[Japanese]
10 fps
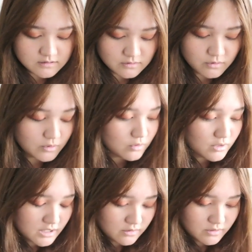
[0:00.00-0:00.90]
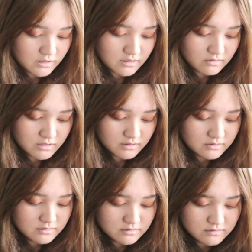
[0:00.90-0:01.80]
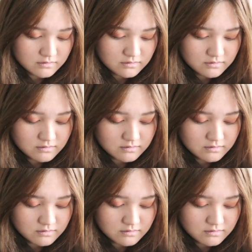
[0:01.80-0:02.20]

すごいコーヒーのいい香りがする